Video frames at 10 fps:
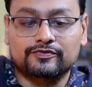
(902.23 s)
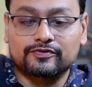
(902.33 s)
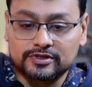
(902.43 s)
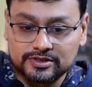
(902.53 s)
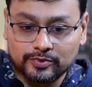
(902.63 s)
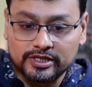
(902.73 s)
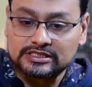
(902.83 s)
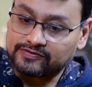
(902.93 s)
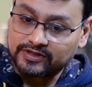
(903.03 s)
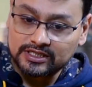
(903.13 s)
ফার্স্ট পয়েন্ট
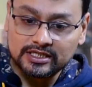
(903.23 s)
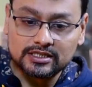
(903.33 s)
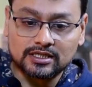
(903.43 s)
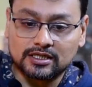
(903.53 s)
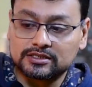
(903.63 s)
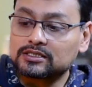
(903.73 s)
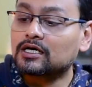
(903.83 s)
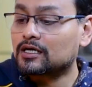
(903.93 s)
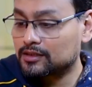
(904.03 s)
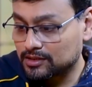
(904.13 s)
ডেফিনেটলি
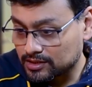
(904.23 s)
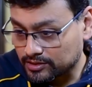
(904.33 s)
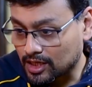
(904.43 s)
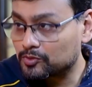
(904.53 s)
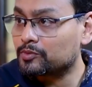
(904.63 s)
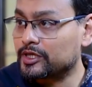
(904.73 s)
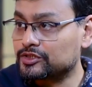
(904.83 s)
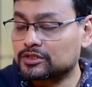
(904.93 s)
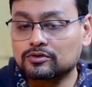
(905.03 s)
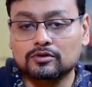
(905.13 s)
যেটা রামও
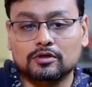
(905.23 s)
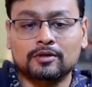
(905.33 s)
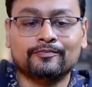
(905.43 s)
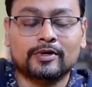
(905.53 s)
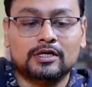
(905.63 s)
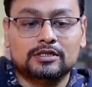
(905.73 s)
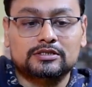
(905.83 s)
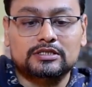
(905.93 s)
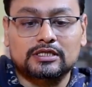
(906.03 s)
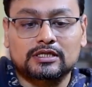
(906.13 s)
মেনশন করলো
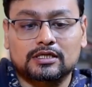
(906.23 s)
যে